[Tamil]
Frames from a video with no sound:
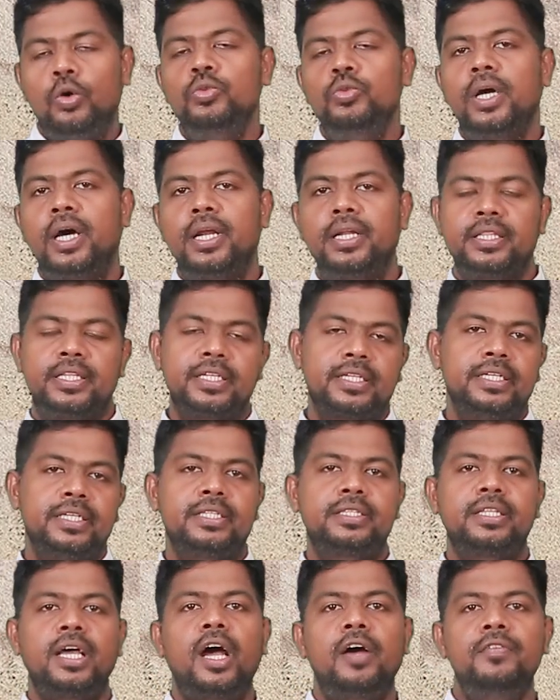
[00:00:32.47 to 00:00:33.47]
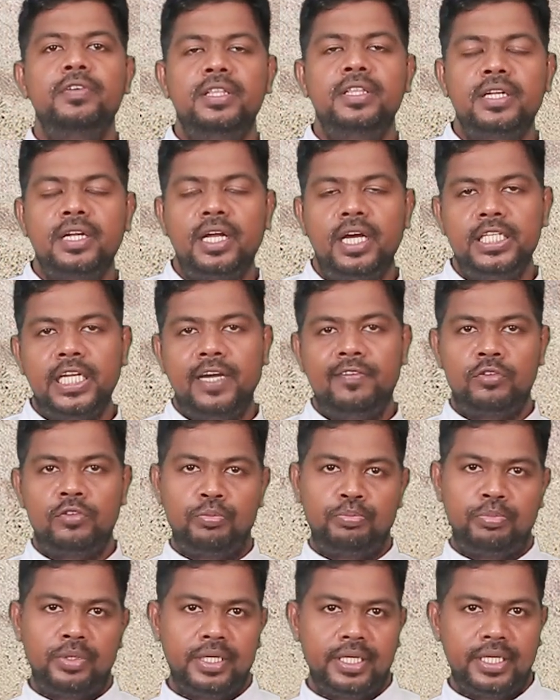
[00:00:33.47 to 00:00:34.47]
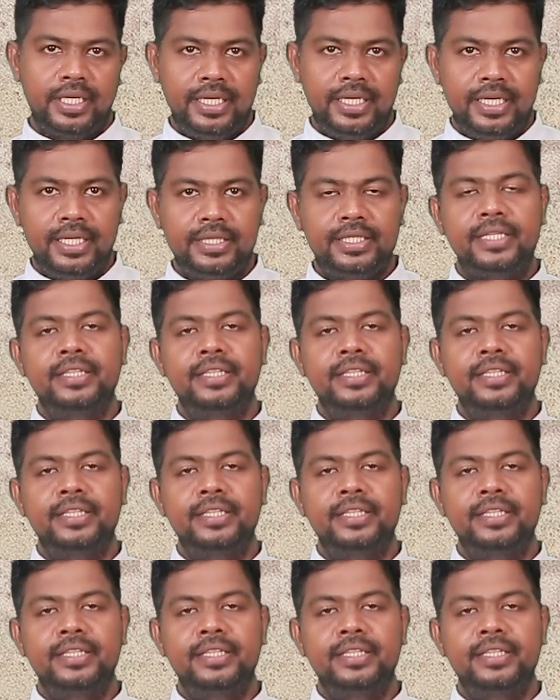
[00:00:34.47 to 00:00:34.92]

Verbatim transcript: உதாரணத்துக்கு தாவிதன் ராஜாவின் உப்பருகையே